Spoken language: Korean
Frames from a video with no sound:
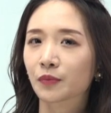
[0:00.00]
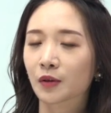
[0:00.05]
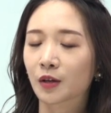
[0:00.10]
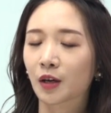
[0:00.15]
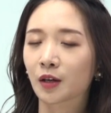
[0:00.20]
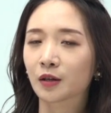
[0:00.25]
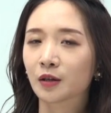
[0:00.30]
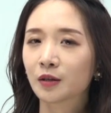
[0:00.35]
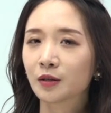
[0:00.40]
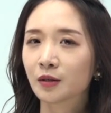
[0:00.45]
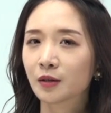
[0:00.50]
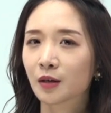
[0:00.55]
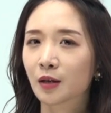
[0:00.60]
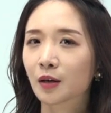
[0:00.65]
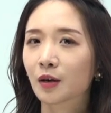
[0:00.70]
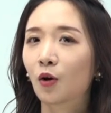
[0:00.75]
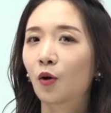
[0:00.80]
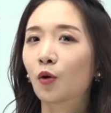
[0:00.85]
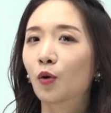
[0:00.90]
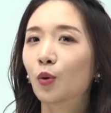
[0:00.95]
얘는
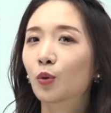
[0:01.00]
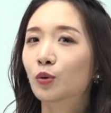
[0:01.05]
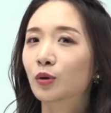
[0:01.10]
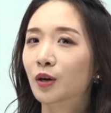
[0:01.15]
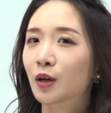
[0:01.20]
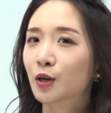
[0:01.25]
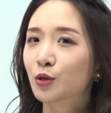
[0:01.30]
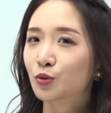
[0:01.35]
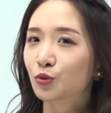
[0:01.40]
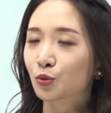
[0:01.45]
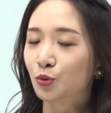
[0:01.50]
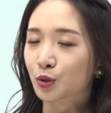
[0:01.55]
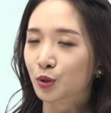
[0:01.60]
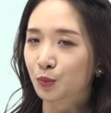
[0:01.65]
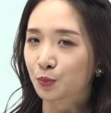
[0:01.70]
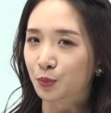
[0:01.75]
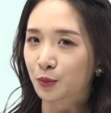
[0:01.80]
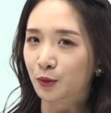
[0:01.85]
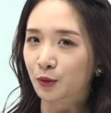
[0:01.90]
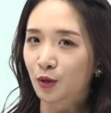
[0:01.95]
허용을 해주고
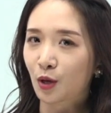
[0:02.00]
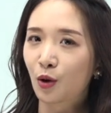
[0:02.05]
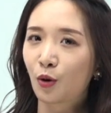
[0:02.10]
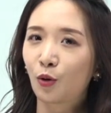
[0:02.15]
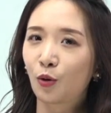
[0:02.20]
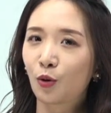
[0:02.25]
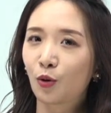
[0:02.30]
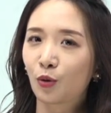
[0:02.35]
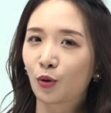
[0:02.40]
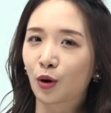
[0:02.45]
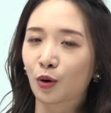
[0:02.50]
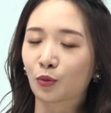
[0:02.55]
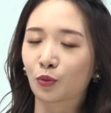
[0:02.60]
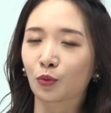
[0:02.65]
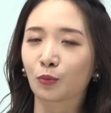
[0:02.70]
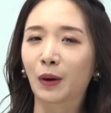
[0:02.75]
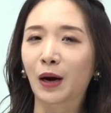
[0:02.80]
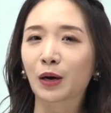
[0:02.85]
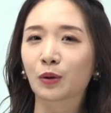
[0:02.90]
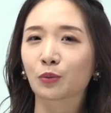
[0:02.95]
싶을 때 허용하고,
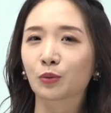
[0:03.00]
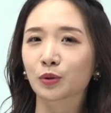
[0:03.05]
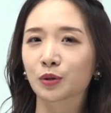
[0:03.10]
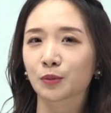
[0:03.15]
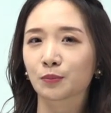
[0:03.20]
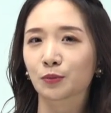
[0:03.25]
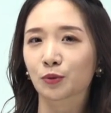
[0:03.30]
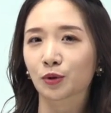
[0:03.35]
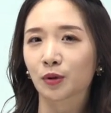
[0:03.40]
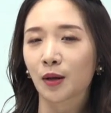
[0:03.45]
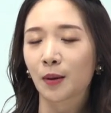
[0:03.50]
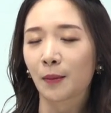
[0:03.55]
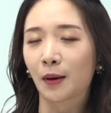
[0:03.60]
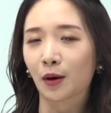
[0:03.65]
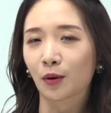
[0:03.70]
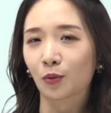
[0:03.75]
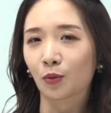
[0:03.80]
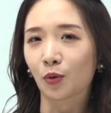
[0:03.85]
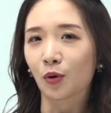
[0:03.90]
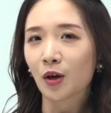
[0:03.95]
막고 싶을 때
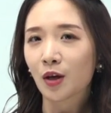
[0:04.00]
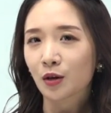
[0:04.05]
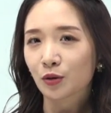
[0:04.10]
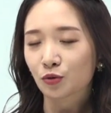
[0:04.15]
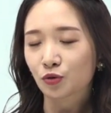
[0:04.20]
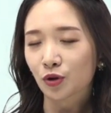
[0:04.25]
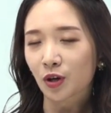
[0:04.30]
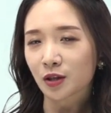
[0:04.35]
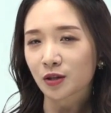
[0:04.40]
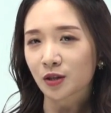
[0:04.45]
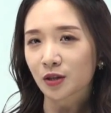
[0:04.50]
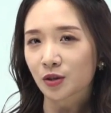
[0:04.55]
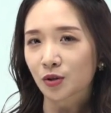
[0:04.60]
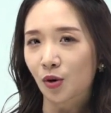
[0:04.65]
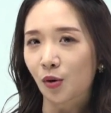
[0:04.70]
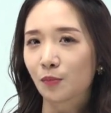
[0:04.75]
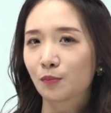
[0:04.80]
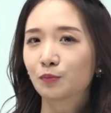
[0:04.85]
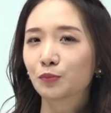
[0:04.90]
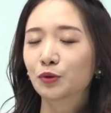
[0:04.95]
막고, 두 가지를
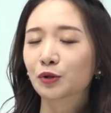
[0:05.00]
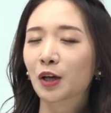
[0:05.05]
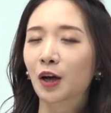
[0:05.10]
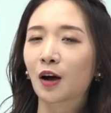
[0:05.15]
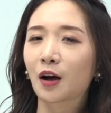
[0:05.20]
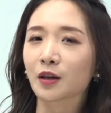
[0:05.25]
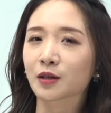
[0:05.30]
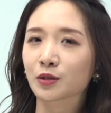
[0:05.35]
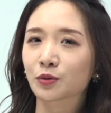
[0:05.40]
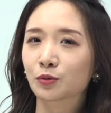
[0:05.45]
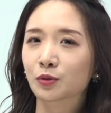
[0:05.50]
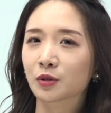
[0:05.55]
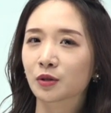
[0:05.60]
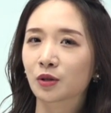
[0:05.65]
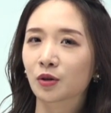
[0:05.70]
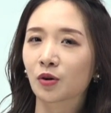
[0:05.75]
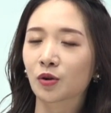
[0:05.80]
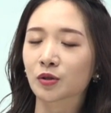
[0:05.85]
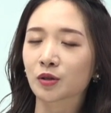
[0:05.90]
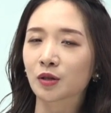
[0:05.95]
전부 다 가지고
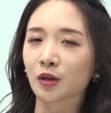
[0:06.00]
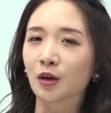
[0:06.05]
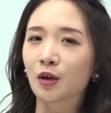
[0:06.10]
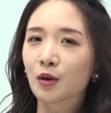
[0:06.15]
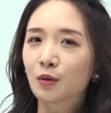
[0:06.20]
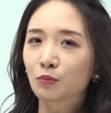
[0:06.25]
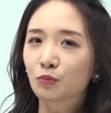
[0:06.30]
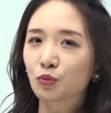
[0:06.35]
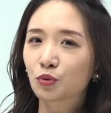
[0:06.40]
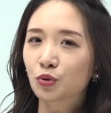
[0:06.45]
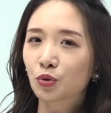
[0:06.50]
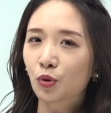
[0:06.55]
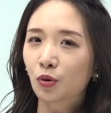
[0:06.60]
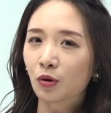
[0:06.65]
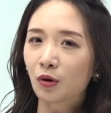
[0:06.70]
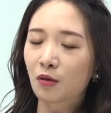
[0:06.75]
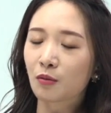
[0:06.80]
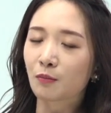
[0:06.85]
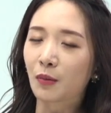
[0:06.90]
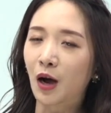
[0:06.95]
있는 거지
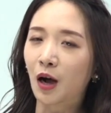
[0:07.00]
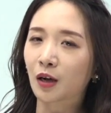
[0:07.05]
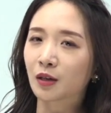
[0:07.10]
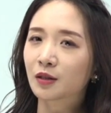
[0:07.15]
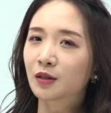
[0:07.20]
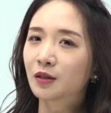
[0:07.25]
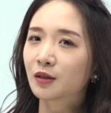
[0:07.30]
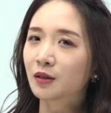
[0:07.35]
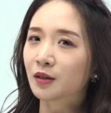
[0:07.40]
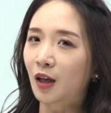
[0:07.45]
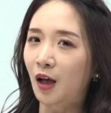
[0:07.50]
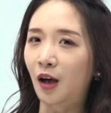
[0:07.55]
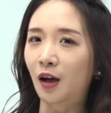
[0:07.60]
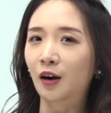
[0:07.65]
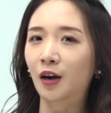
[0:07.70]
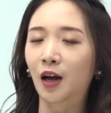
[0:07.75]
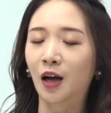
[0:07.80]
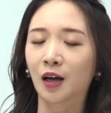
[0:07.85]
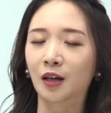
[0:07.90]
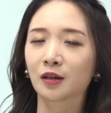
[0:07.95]
무조건
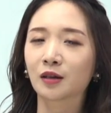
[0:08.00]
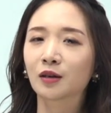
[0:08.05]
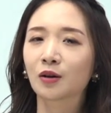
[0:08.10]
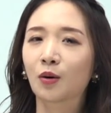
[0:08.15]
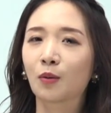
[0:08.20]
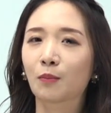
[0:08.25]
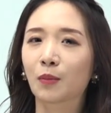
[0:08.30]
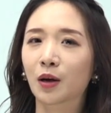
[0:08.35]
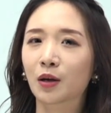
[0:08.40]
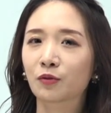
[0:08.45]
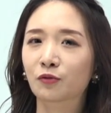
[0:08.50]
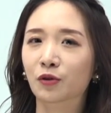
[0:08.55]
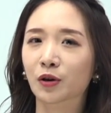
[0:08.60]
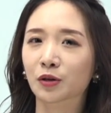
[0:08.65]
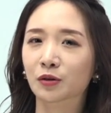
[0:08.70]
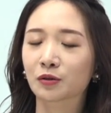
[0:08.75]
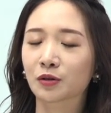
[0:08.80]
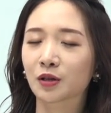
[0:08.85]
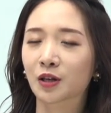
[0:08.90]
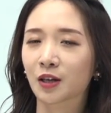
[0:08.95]
막는다라는 것만
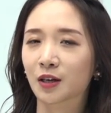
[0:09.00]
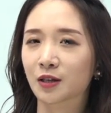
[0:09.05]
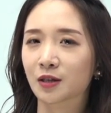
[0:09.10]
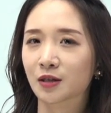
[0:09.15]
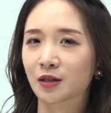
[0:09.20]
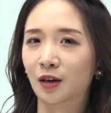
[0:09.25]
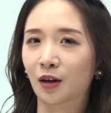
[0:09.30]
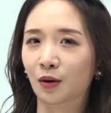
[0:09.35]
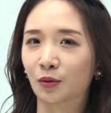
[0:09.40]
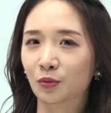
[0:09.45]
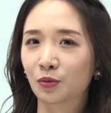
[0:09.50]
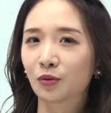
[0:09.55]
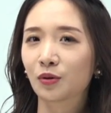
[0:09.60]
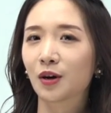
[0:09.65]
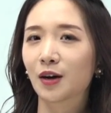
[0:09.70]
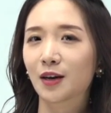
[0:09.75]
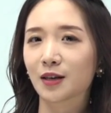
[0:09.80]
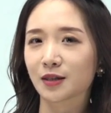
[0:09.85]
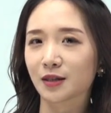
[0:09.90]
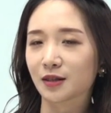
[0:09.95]
regulate이라고
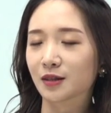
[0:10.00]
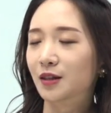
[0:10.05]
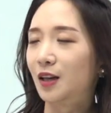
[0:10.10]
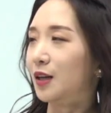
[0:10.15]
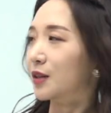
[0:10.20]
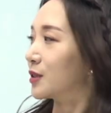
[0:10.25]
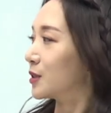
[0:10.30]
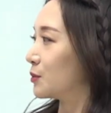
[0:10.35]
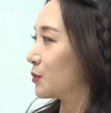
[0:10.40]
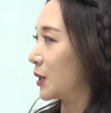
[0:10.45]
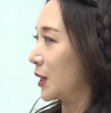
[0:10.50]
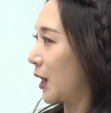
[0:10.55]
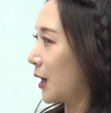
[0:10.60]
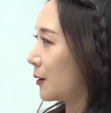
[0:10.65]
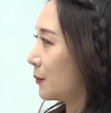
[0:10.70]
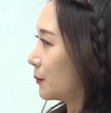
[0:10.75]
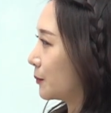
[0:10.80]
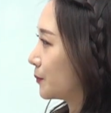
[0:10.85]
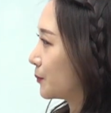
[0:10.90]
하지는 않습니다.